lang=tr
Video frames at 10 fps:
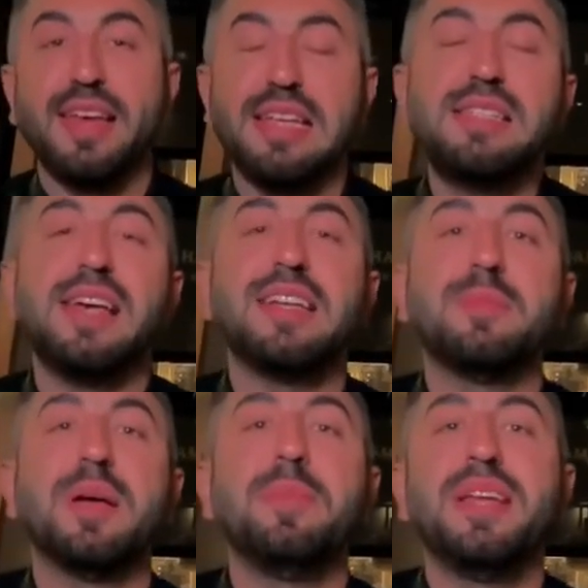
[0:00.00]

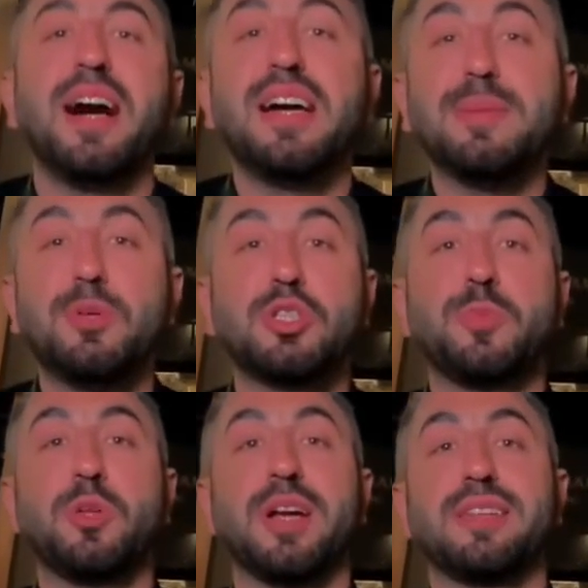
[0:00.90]
Instagram'dan beni Ayhan
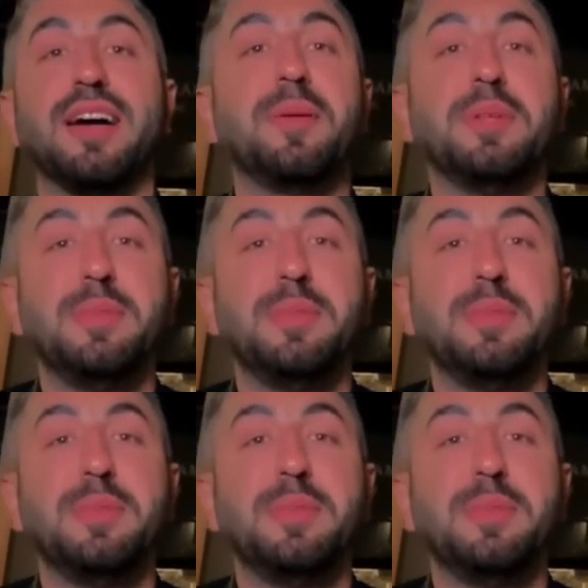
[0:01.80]
Mortop olarak takip